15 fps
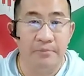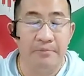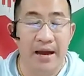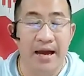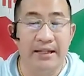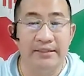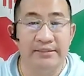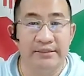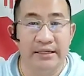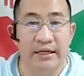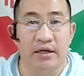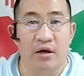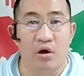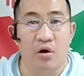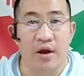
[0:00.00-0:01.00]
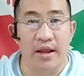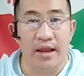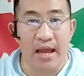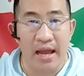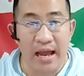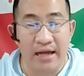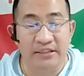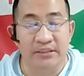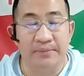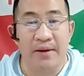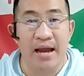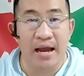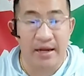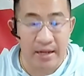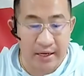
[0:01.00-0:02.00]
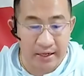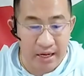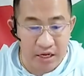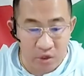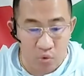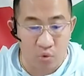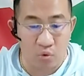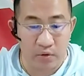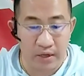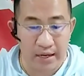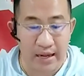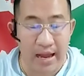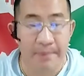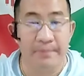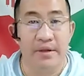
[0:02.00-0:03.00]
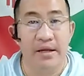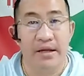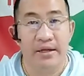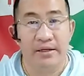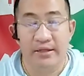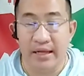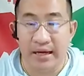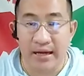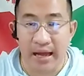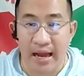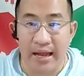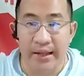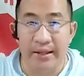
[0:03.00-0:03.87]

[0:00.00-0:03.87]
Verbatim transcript: 1,755 เหรียญได้อยู่นะครับ ยังไง